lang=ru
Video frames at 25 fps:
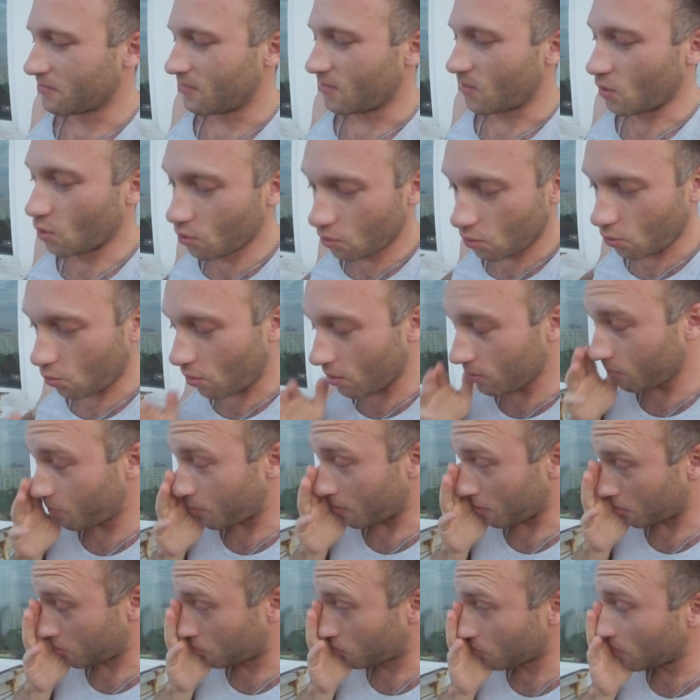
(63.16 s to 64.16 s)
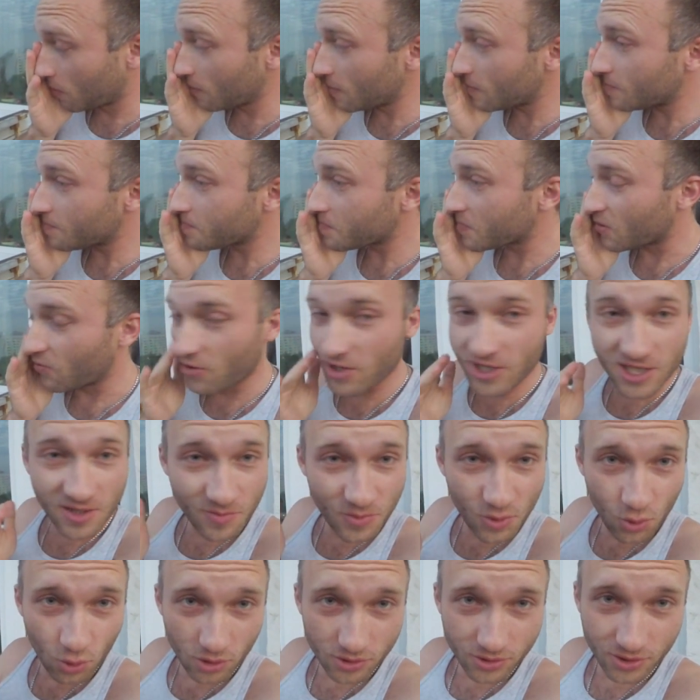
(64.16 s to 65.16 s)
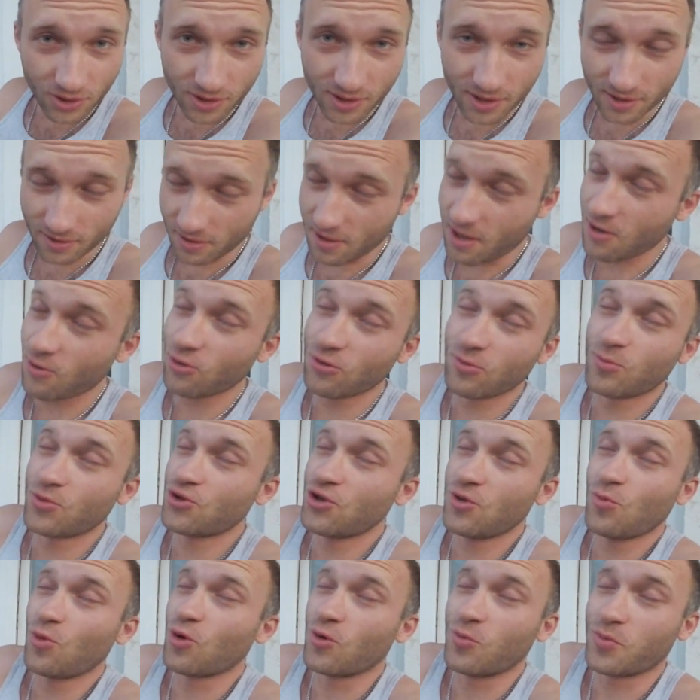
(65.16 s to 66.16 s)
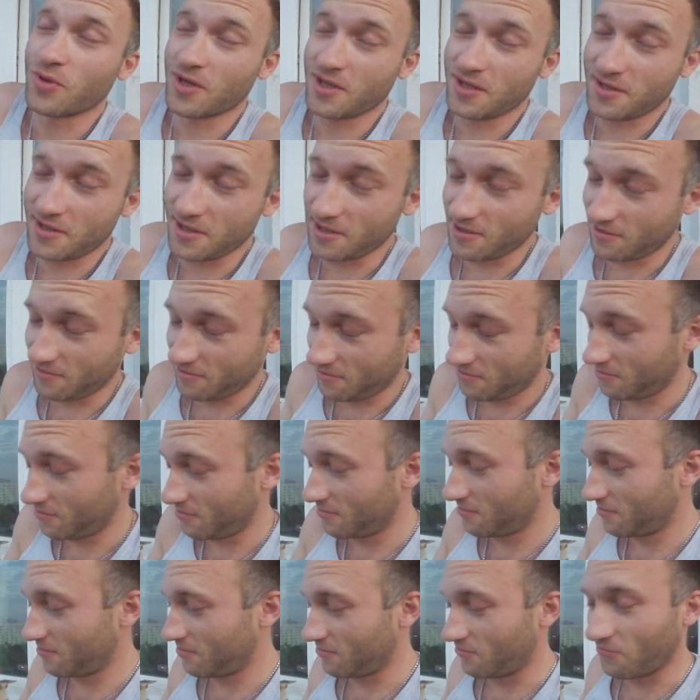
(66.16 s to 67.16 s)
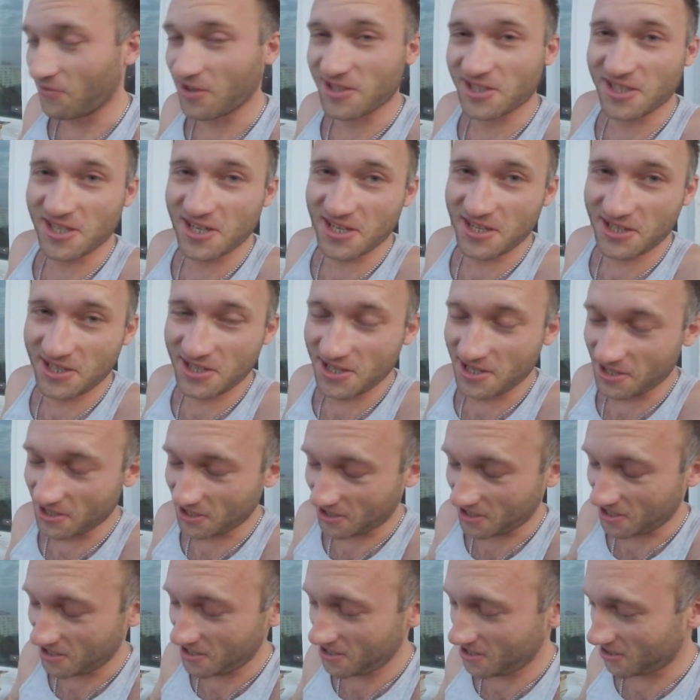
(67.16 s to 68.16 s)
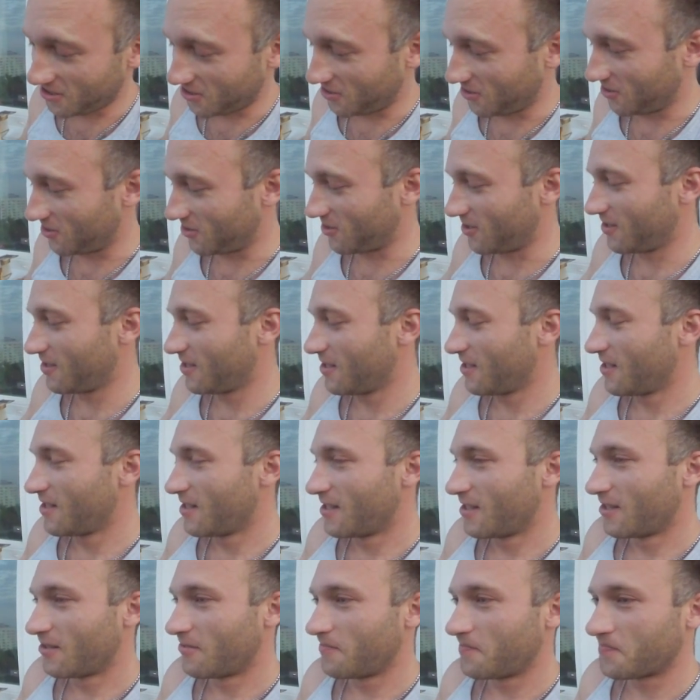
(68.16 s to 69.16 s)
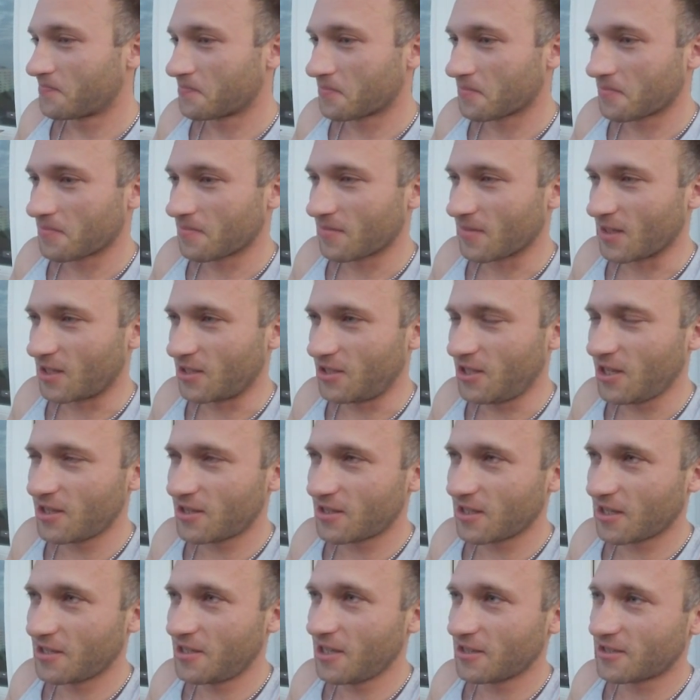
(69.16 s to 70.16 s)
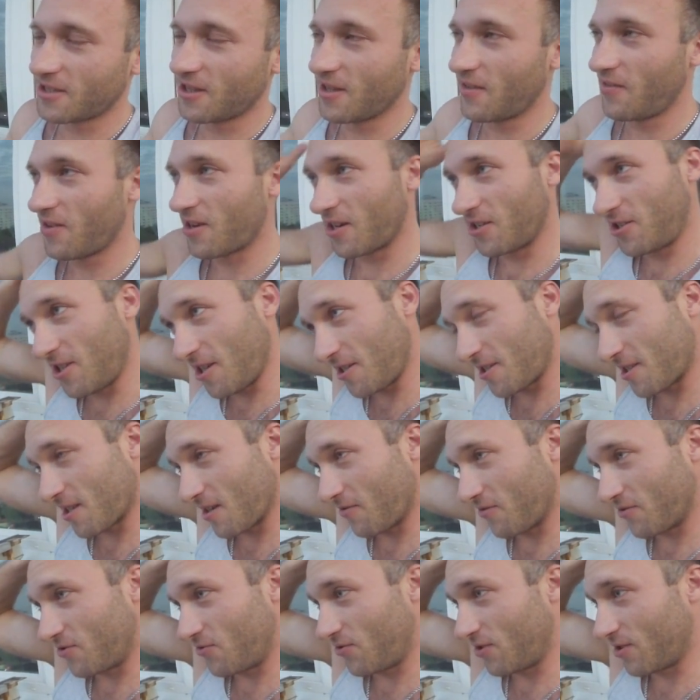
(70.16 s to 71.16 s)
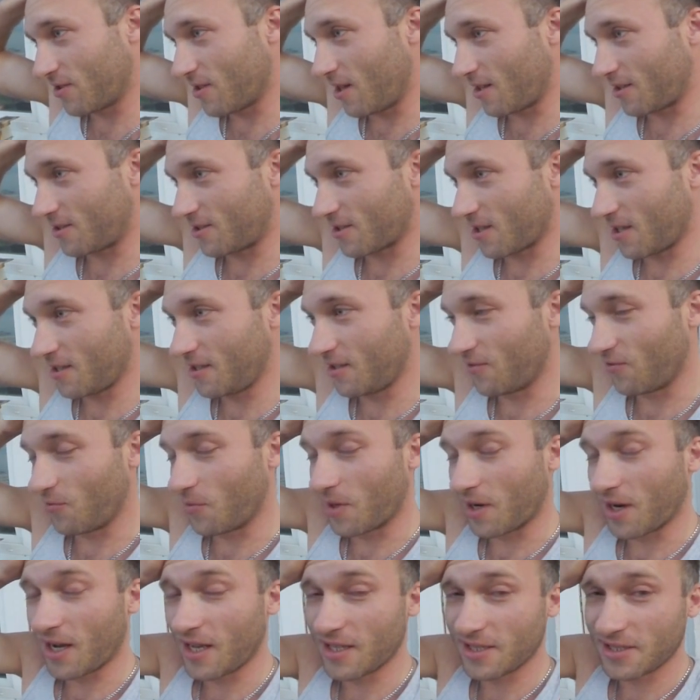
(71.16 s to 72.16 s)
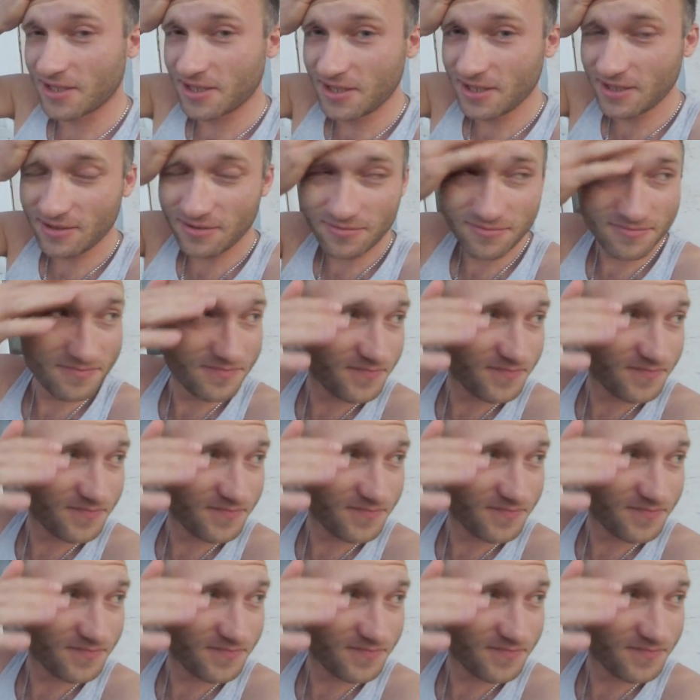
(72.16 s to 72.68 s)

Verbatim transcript: Ну, он прошел в режиме отдыха, как он еще мог пройти в воскресенье, конечно же. Где-то, где-то, наверное, часиков в 12 сходил в магазин.